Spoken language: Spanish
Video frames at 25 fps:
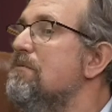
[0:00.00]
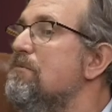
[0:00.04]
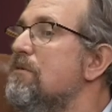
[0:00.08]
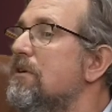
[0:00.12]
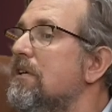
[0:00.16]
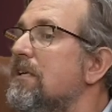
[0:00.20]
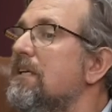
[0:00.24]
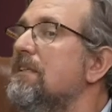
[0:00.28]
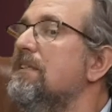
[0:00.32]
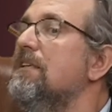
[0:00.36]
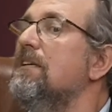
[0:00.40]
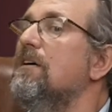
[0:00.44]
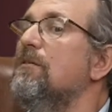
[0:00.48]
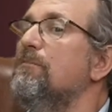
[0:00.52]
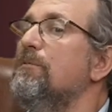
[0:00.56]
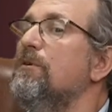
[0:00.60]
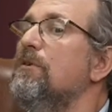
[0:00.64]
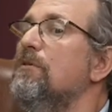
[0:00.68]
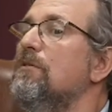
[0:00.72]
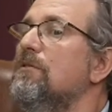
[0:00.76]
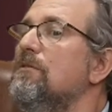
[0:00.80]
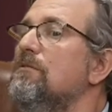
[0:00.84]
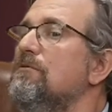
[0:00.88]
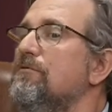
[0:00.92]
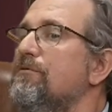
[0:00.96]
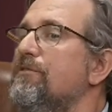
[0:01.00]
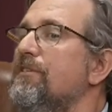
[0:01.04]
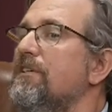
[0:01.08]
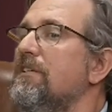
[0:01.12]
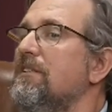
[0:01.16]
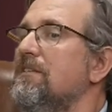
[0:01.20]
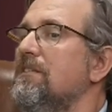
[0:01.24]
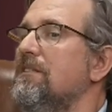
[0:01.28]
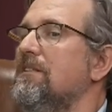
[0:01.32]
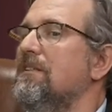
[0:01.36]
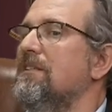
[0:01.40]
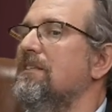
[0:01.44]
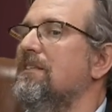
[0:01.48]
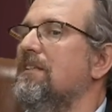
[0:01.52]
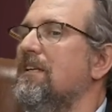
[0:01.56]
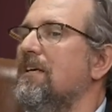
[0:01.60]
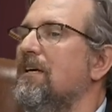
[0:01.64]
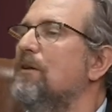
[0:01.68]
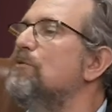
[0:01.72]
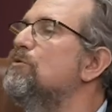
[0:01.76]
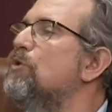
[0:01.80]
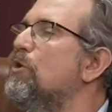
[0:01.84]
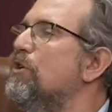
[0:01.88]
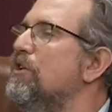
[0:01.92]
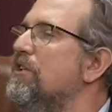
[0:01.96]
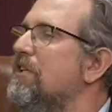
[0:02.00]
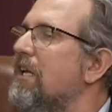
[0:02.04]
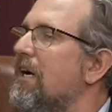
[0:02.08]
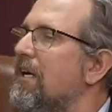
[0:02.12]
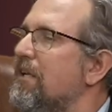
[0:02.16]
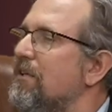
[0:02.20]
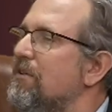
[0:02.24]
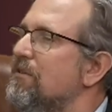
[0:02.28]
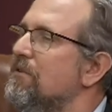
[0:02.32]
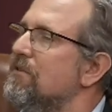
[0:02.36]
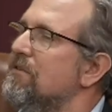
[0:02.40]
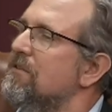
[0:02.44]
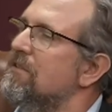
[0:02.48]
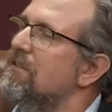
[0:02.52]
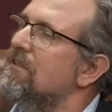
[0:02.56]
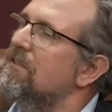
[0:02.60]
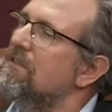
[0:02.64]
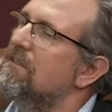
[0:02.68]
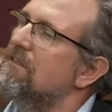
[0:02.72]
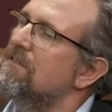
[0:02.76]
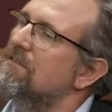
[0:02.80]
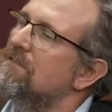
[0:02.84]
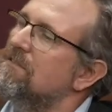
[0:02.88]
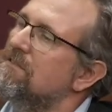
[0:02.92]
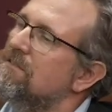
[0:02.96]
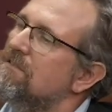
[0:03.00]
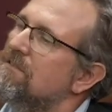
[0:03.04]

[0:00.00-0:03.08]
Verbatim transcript: democrática, pero con un fin este, autoritario. Claro, qué